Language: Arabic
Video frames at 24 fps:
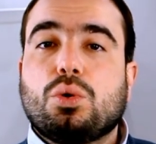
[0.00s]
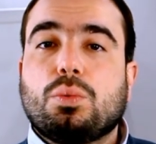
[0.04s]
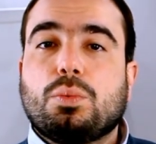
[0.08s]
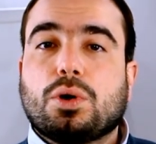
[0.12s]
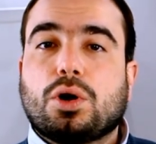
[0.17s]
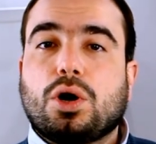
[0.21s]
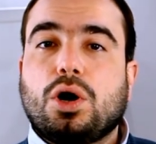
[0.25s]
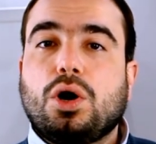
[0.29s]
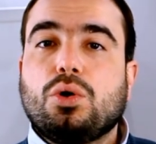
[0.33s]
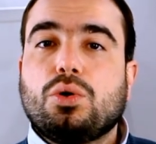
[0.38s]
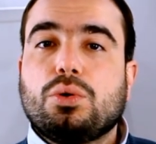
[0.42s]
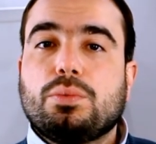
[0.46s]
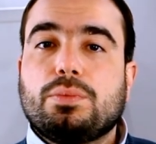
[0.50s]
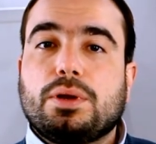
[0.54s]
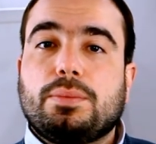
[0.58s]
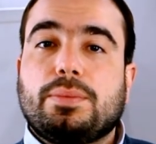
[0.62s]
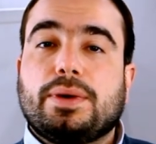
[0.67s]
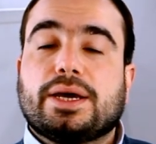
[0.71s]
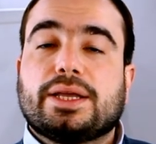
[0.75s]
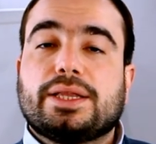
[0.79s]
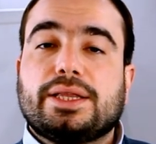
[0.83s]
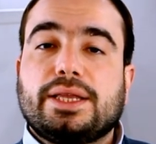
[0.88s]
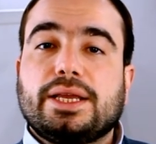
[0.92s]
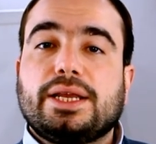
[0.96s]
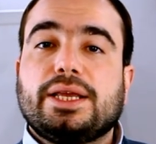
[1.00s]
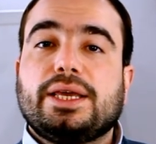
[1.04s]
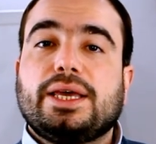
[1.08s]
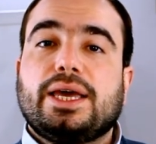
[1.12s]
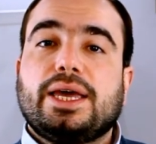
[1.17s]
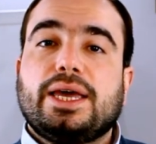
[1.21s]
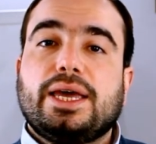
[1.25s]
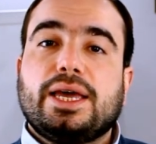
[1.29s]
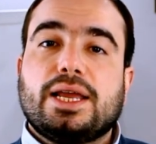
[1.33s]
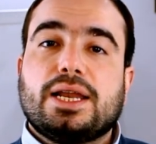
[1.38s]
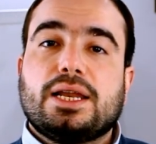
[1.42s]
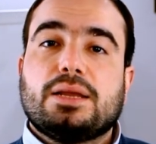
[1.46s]
وبيقاوم
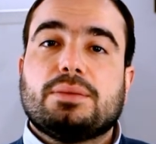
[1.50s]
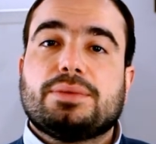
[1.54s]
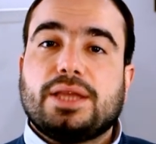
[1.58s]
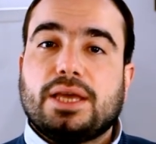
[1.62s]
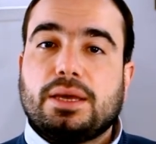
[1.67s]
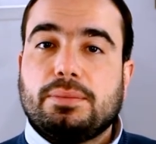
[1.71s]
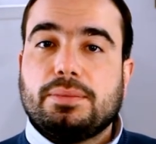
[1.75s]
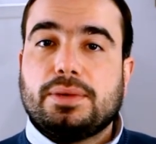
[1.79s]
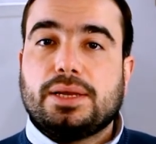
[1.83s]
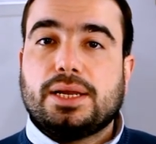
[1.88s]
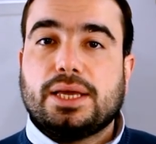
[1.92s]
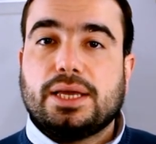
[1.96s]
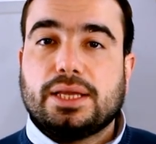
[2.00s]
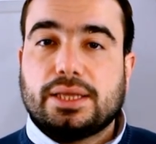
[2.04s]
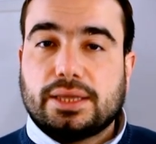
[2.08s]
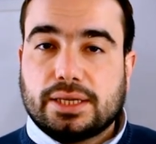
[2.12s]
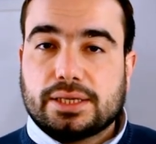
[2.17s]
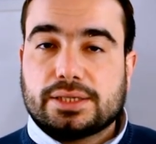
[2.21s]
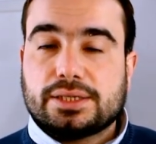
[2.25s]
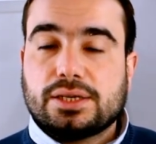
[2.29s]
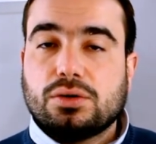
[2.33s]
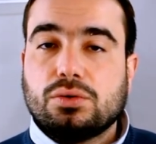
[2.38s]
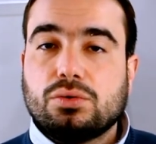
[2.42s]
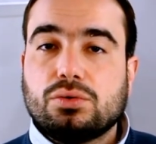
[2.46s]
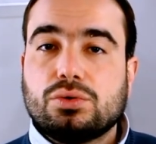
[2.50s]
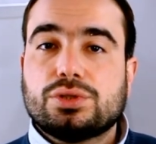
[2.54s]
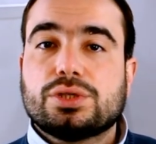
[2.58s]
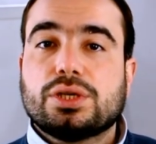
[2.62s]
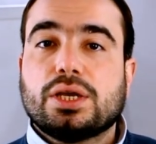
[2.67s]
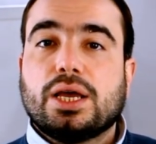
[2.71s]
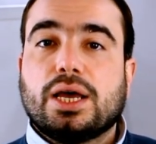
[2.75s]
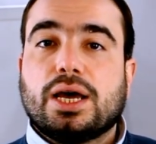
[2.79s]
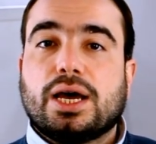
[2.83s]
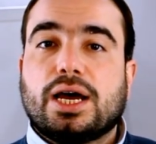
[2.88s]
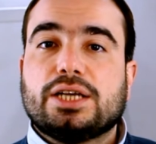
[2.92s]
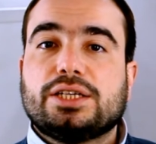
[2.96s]
البكتيريا اللي بتعمل التسوس
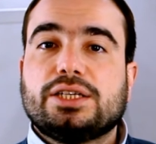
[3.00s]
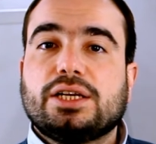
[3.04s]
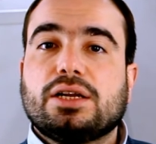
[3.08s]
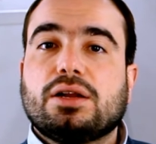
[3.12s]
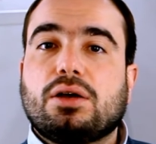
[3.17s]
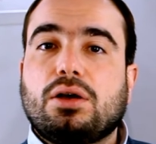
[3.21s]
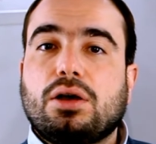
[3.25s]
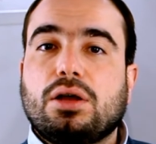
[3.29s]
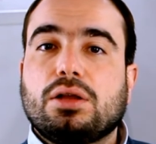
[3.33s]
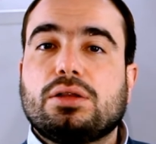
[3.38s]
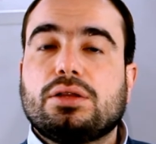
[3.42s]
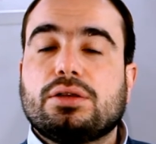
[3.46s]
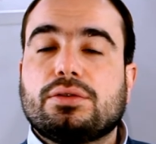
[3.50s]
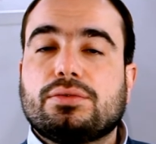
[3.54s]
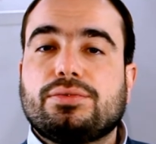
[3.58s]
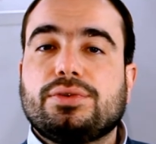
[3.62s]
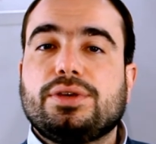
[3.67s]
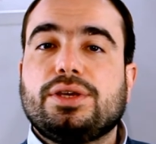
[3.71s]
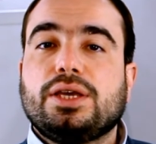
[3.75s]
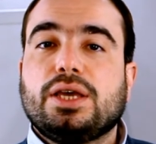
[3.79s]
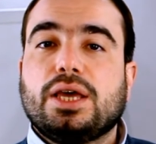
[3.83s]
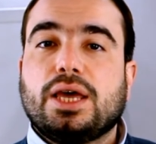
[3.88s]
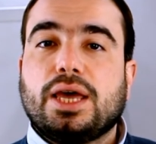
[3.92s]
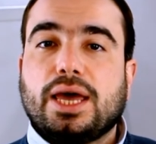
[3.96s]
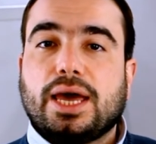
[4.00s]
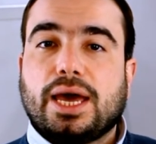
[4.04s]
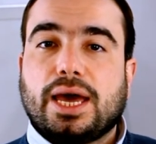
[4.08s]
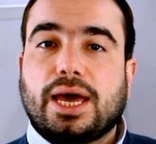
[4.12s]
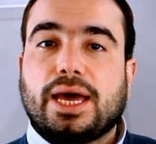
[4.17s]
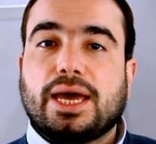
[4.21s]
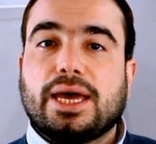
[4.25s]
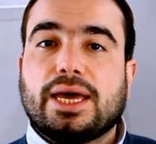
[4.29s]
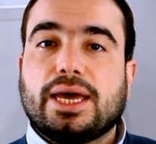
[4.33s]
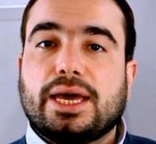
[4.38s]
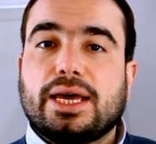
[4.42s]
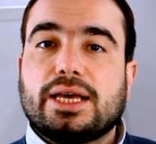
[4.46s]
عشان خاطر فيه
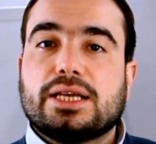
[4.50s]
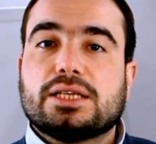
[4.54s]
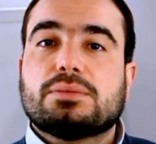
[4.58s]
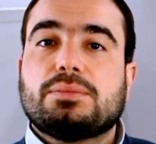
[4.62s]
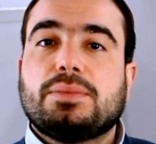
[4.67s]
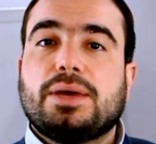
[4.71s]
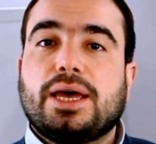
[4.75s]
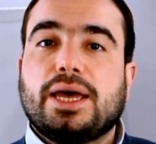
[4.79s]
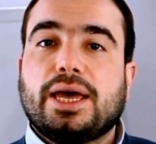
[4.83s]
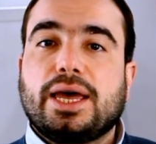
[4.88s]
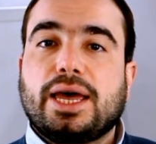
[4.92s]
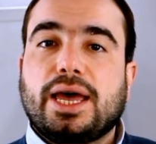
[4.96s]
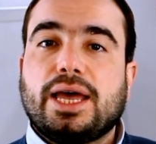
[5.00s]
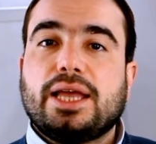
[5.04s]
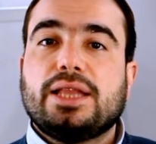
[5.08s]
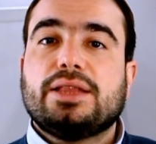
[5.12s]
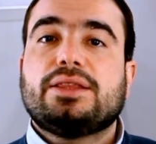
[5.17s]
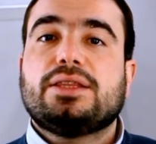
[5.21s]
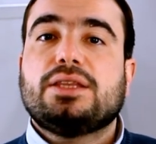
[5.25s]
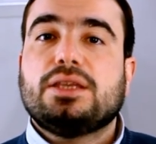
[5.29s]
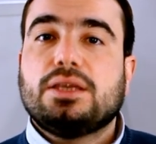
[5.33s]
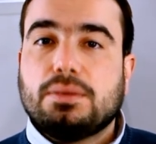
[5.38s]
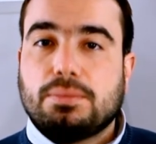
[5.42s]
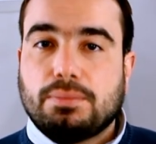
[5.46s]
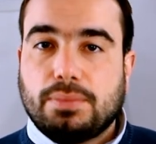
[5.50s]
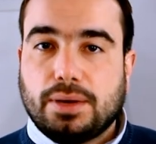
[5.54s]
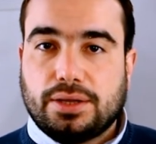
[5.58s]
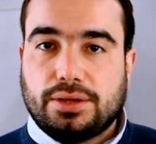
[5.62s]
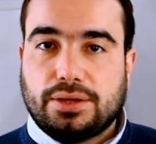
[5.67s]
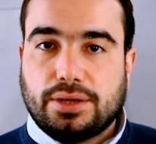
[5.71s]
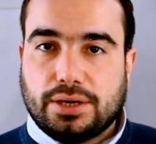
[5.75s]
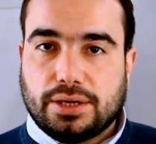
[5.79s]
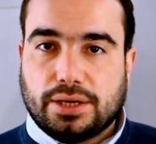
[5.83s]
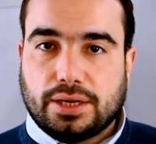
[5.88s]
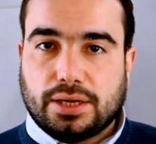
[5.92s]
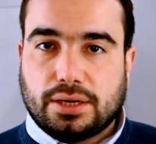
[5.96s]
حاجه اسمها انتي
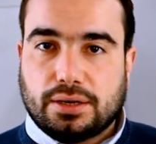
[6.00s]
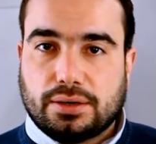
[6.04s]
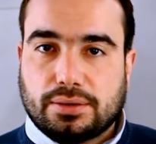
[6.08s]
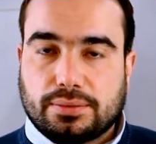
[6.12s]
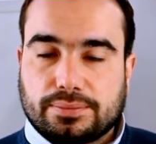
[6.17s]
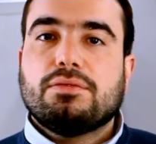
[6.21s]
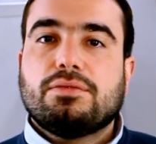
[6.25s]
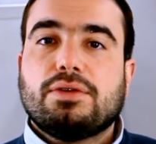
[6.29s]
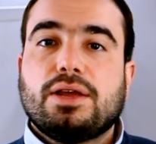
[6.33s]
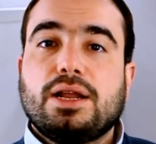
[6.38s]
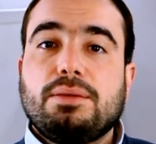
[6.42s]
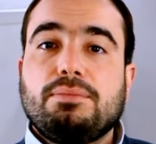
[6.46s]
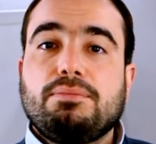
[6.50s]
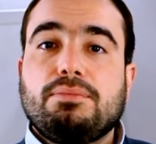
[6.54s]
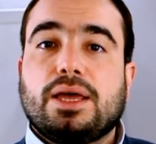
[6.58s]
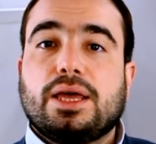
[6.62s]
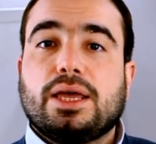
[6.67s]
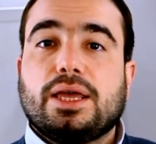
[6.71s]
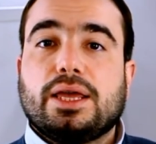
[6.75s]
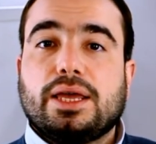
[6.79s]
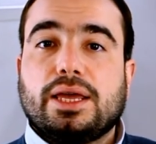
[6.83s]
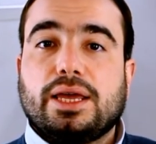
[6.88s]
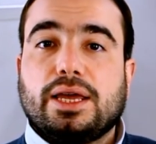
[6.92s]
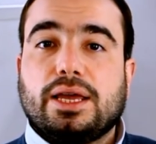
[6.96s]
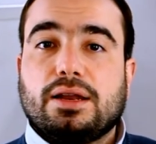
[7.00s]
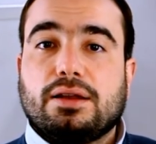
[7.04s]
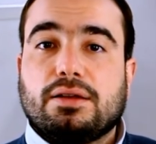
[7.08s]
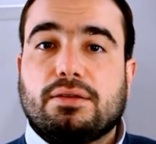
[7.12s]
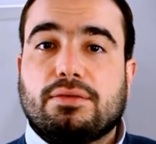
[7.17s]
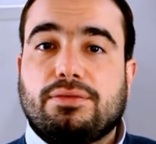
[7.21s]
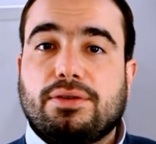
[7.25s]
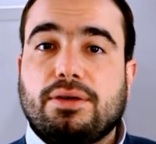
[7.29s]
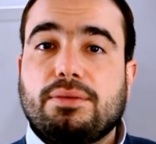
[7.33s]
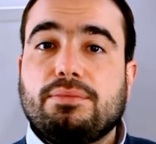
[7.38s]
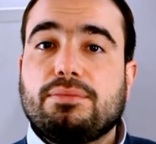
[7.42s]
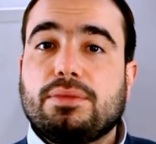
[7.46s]
بكتيريال فلما
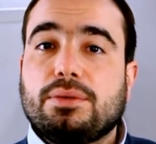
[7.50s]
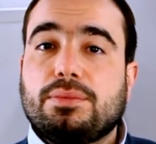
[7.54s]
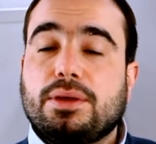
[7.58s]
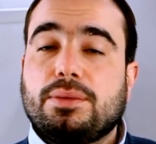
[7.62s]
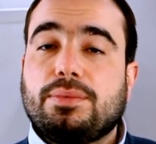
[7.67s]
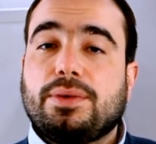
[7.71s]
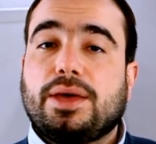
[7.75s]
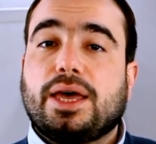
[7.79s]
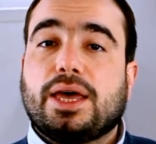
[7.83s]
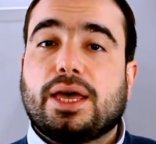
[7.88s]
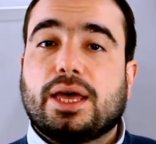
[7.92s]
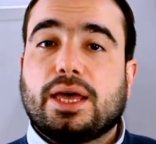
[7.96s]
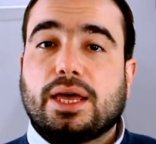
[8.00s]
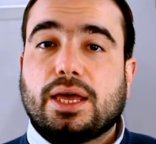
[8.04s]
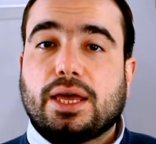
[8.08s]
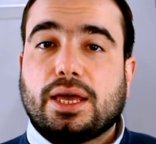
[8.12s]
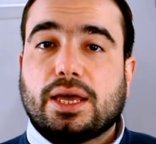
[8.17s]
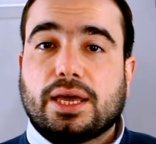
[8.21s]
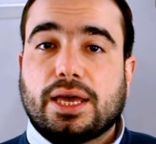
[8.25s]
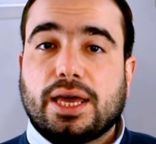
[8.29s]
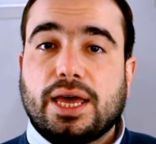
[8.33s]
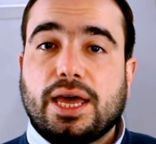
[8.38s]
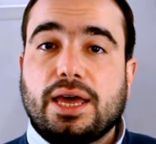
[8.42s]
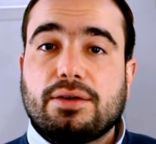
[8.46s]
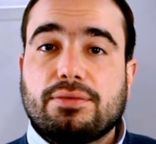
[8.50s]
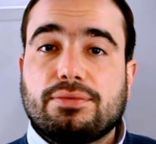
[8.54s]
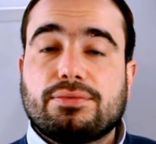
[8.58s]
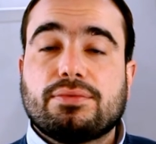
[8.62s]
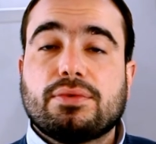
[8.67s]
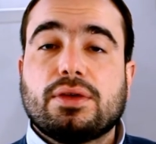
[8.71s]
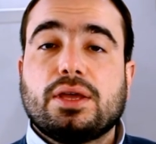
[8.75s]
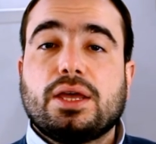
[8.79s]
الفم بيبقى جاف